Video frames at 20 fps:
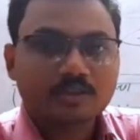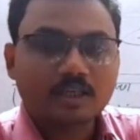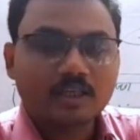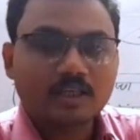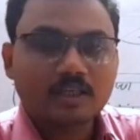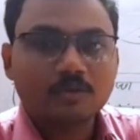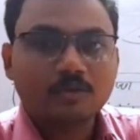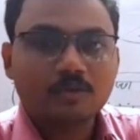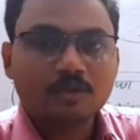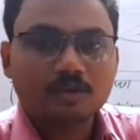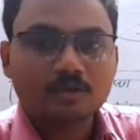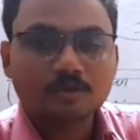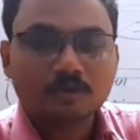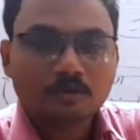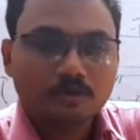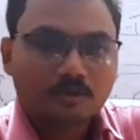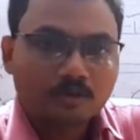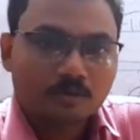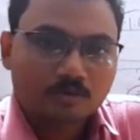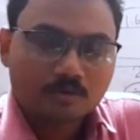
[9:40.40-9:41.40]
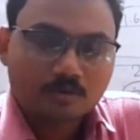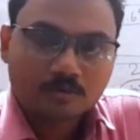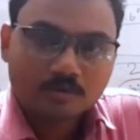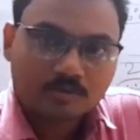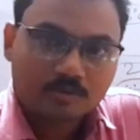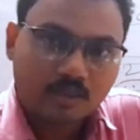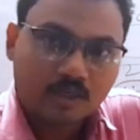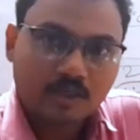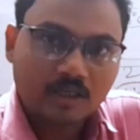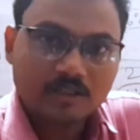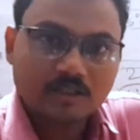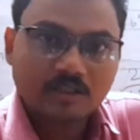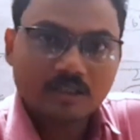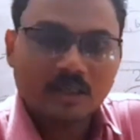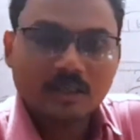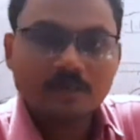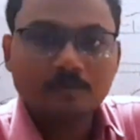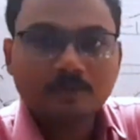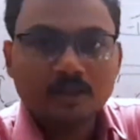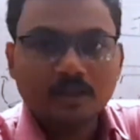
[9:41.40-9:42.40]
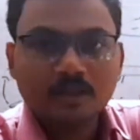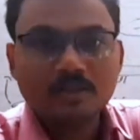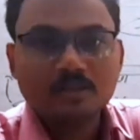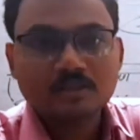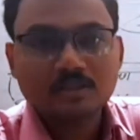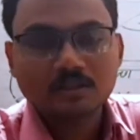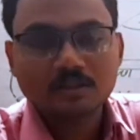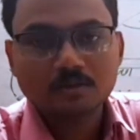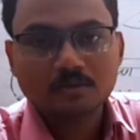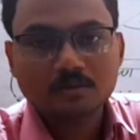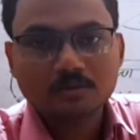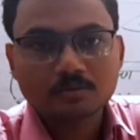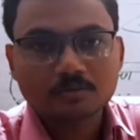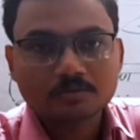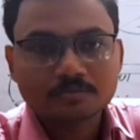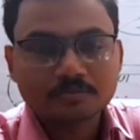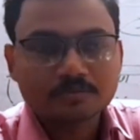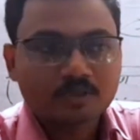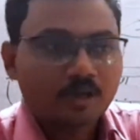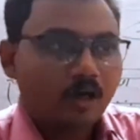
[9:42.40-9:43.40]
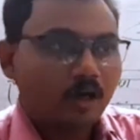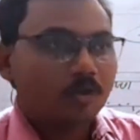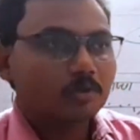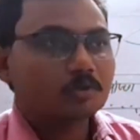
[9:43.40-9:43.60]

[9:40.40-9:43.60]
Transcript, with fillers: और जब वर्षा नहीं होगी तो ठंडा जल नहीं मिलेगा इस क्षेत्र को